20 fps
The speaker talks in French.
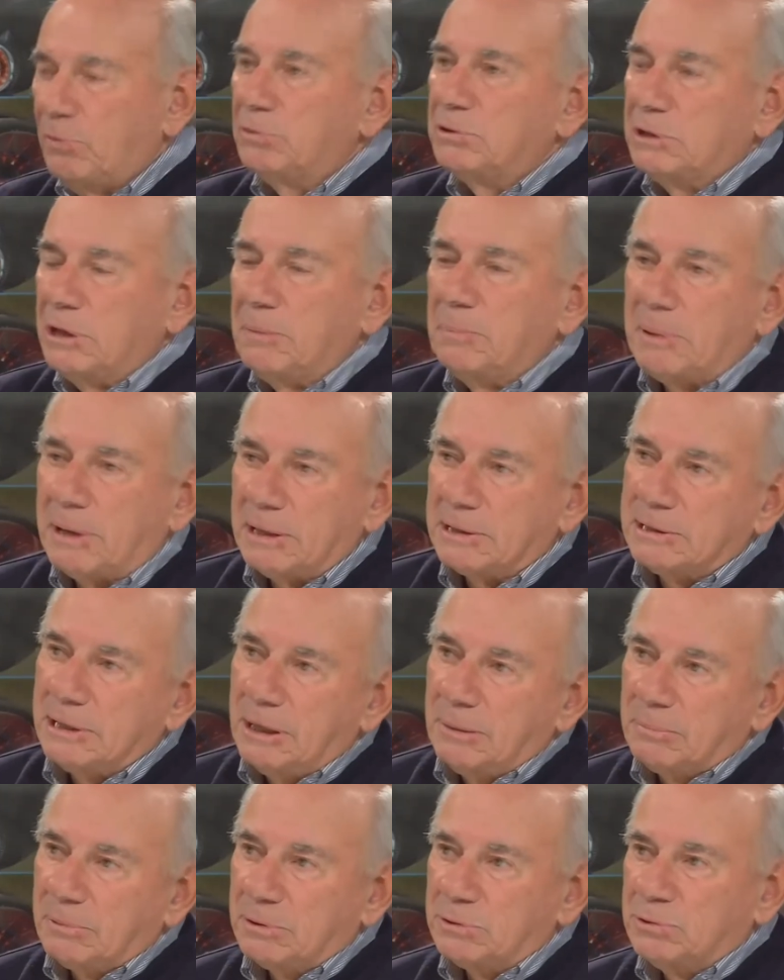dire, par
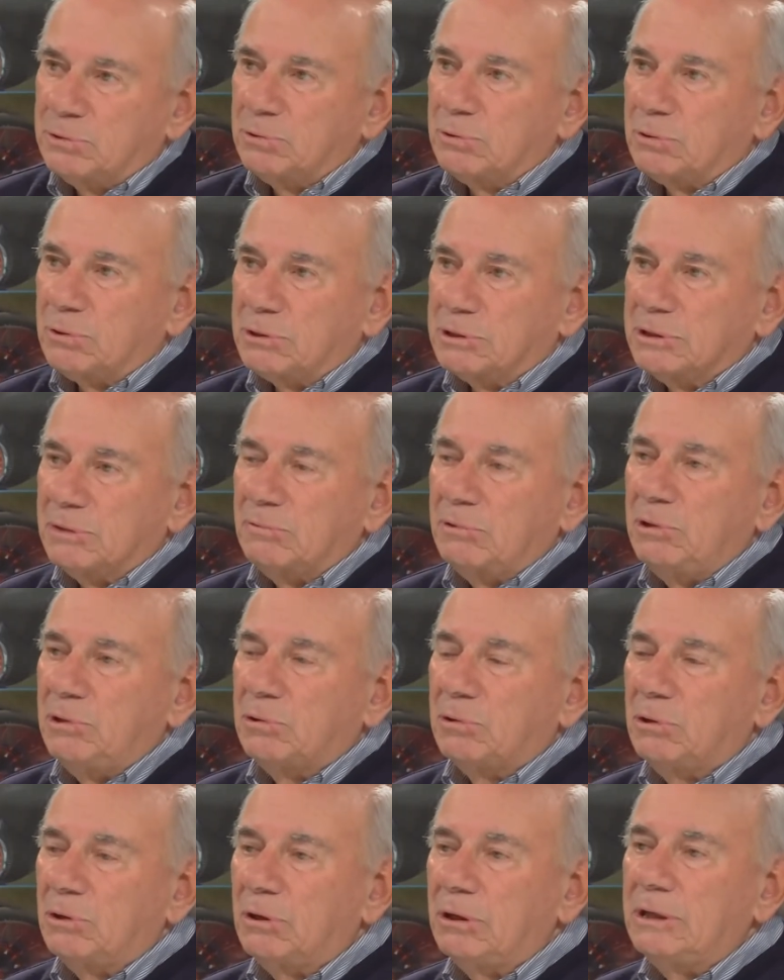exemple, que sur ces
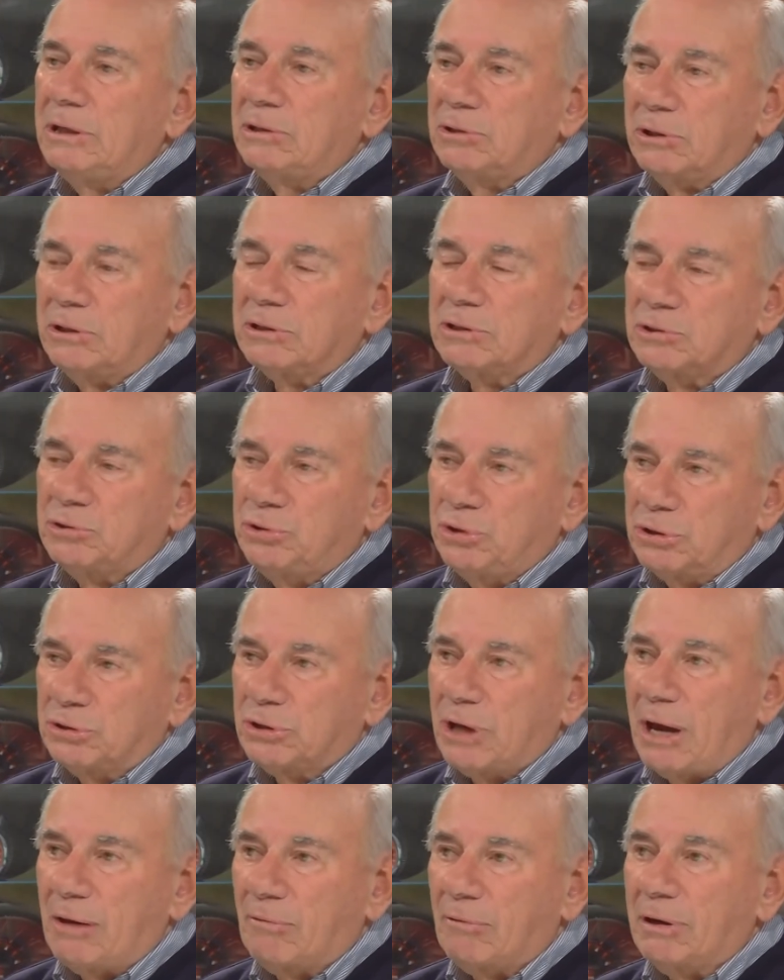véhicules-là, les gens, ce qu'ils cherchent
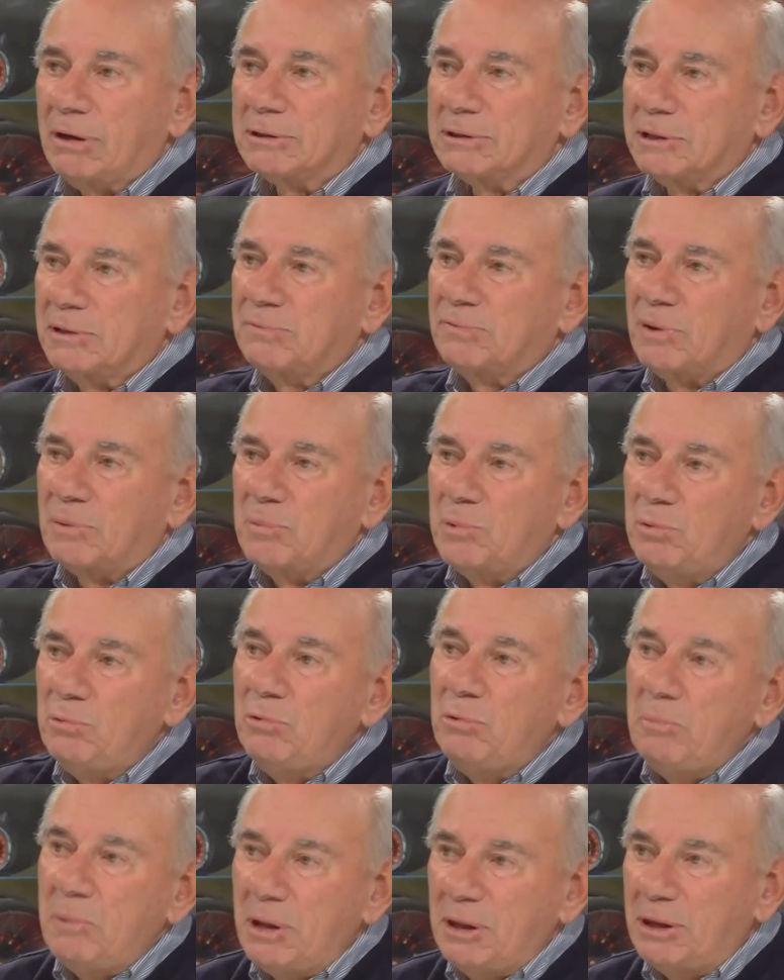à avoir, c'est le fameux
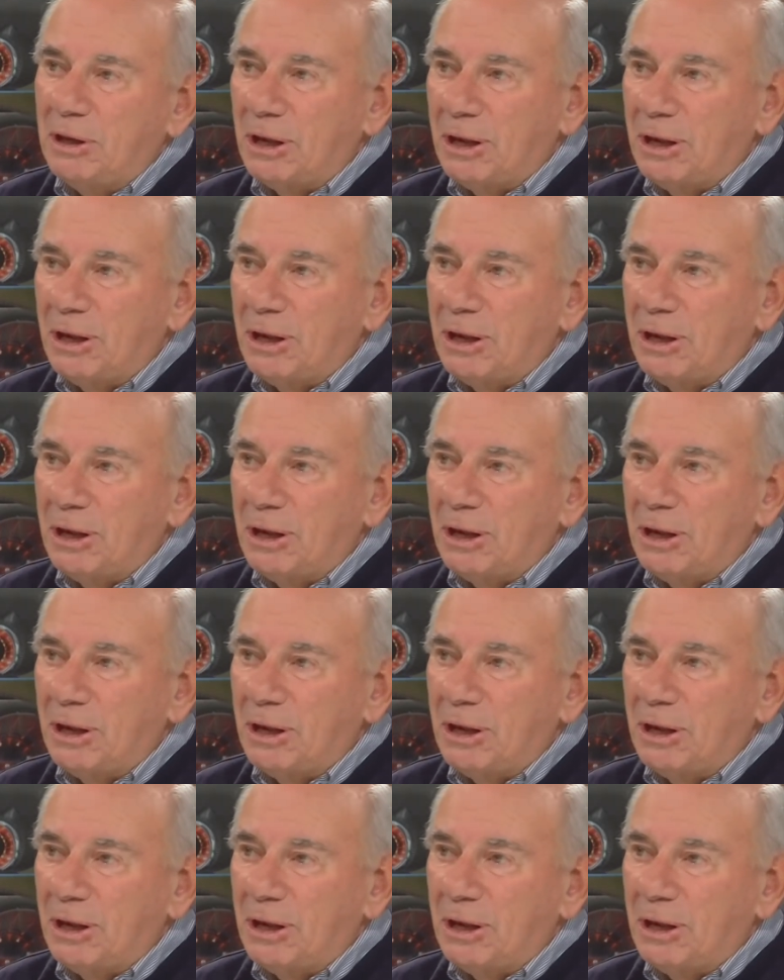8 000